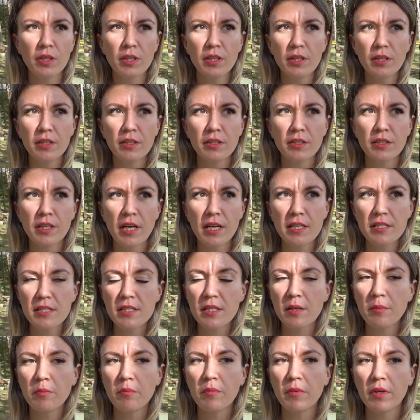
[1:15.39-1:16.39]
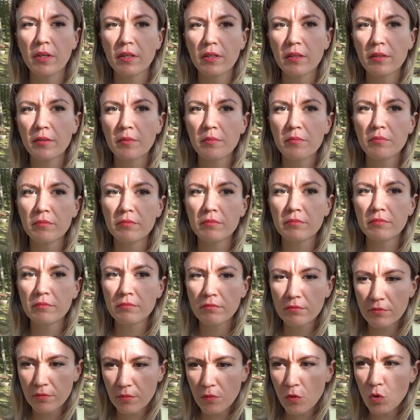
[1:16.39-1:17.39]
к разным,
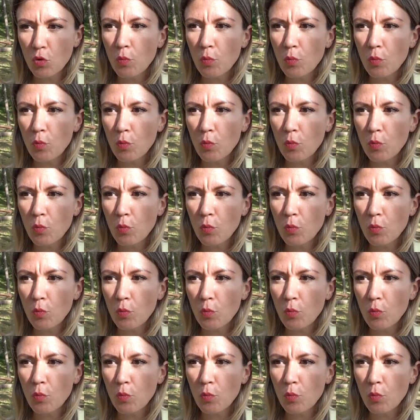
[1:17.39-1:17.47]
эм,